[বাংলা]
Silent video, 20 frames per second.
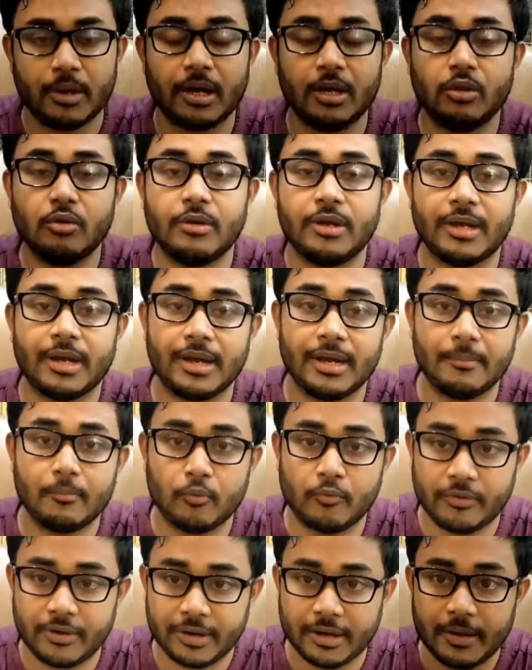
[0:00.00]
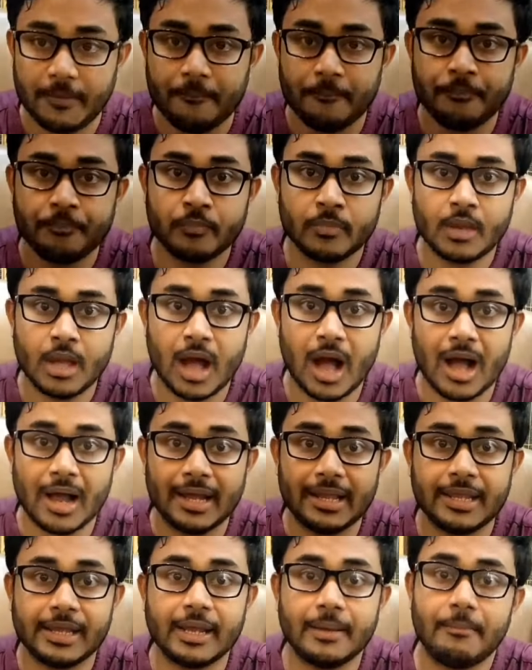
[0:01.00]
তোমরা কিন্তু এখানে বুফেটা
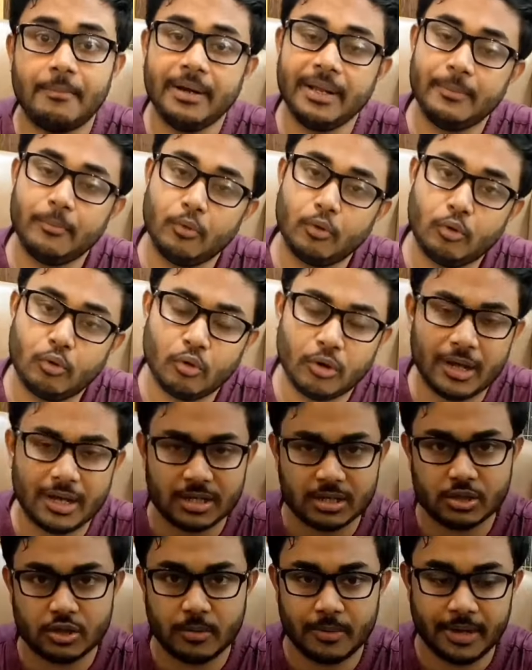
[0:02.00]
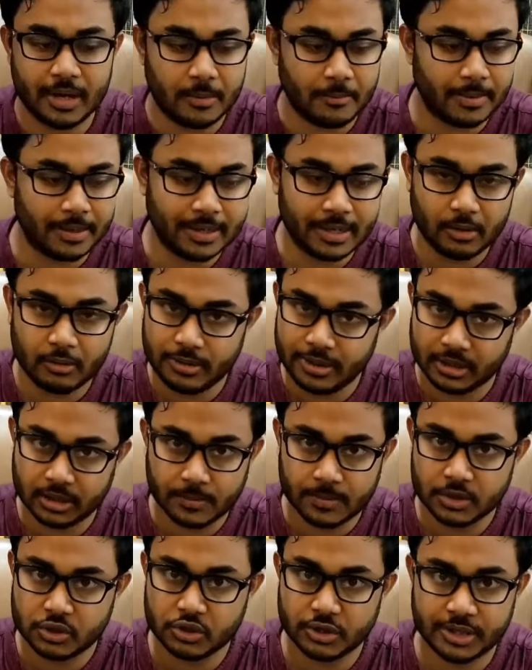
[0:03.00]
আগে থেকে প্রি বুক করে আসতে হবে নাম্বারটা এখন
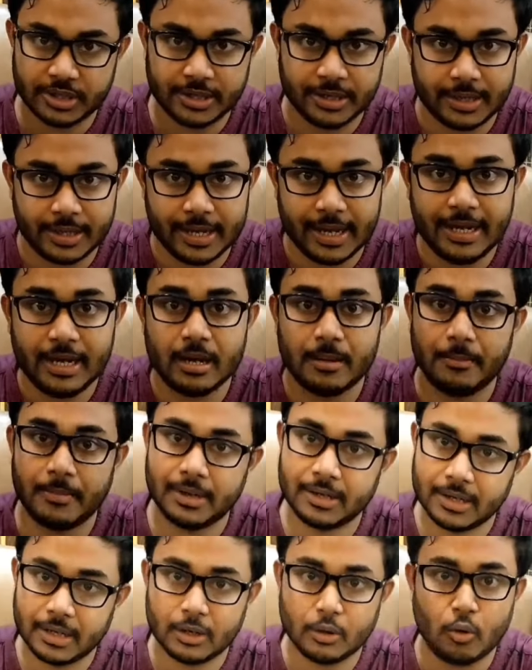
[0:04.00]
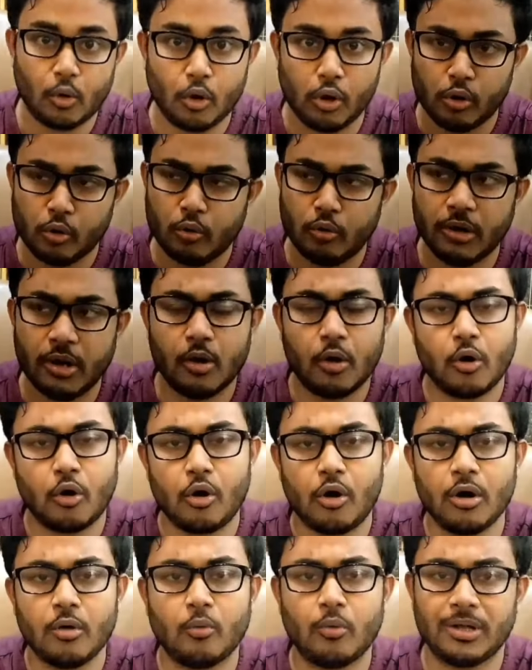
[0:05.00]
দেখতে পাচ্ছ এখানে এই নাম্বারটায় কল করে
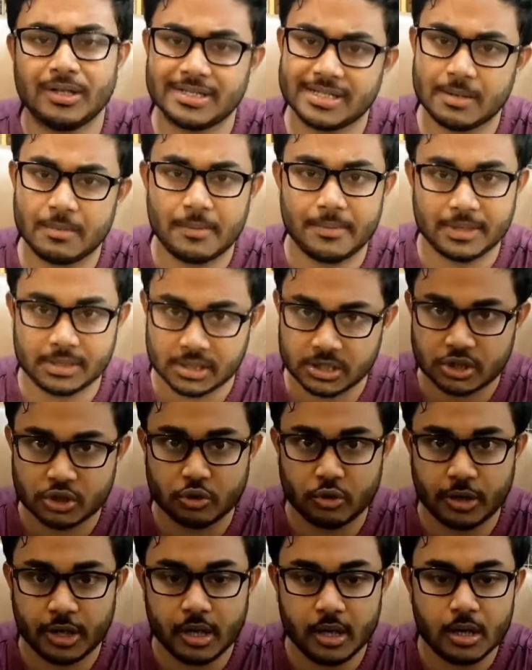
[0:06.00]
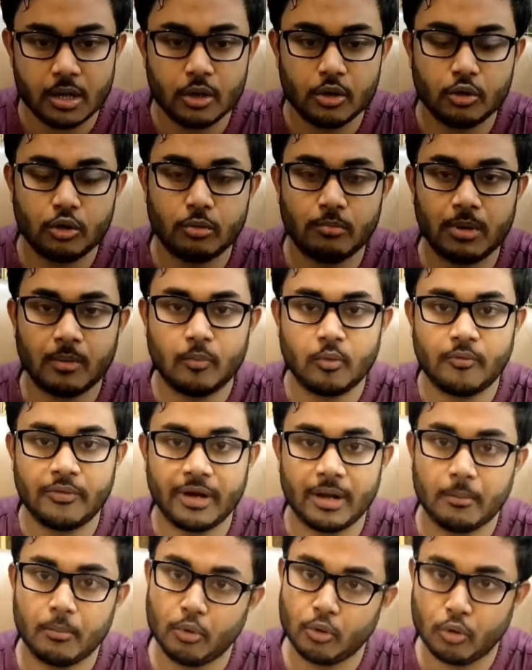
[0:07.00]
অর হোয়াটসঅ্যাপে মেসেজ করে তোমরা
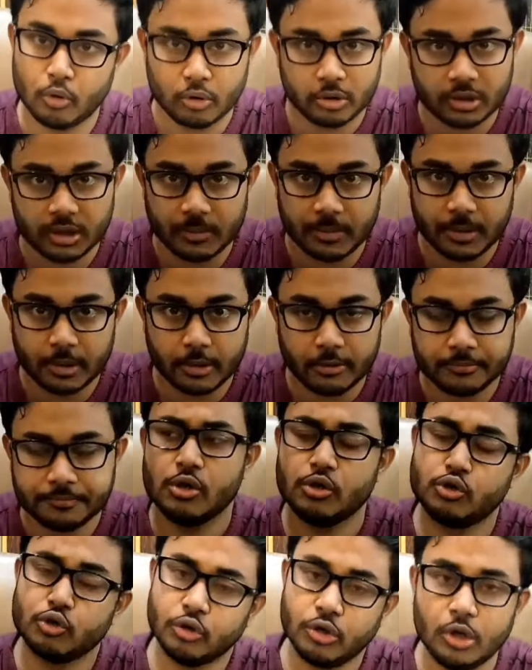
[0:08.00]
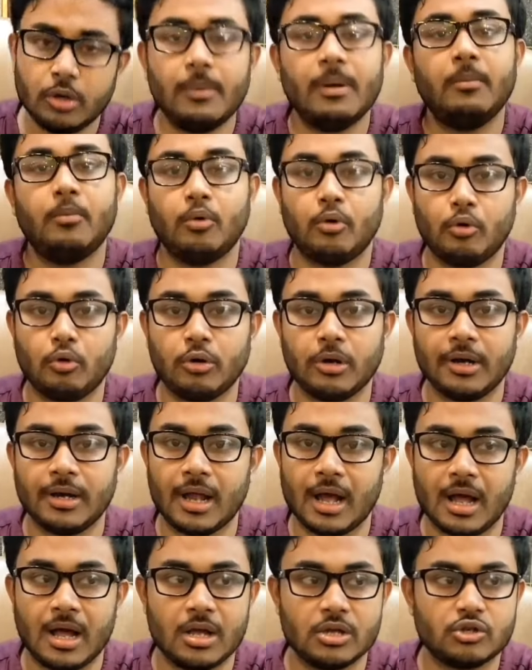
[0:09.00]
বুফেটা বুক করতে পারো যদিও বা বুক
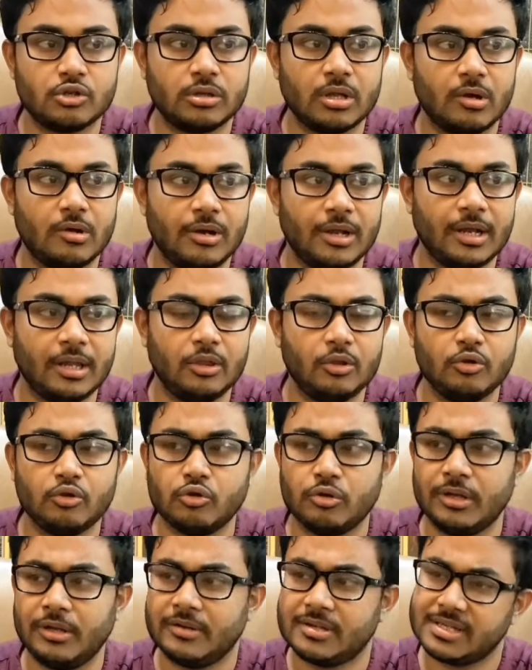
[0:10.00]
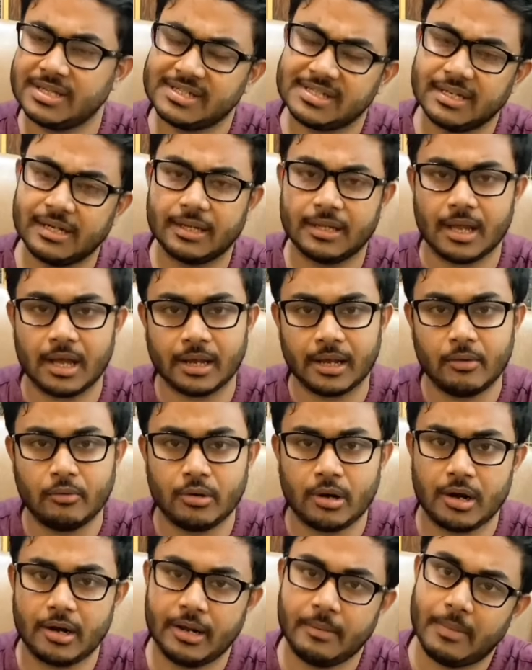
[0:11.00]
করে না আসো তাহলে কিন্তু যদি সিট থাকে
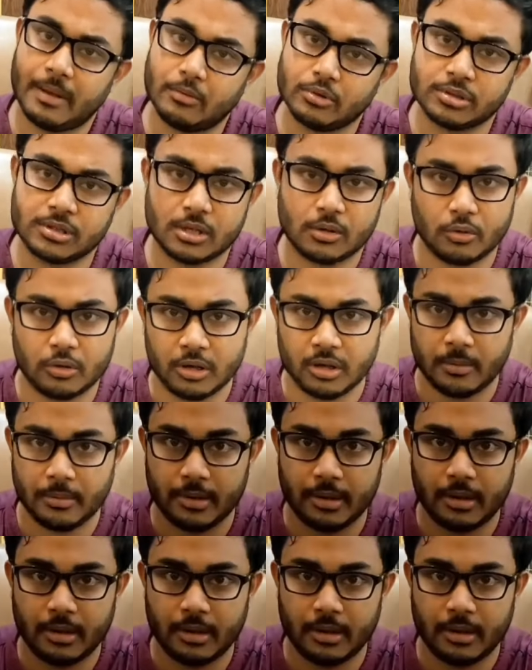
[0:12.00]
ওনারা ঠিক ব্যবস্থা করে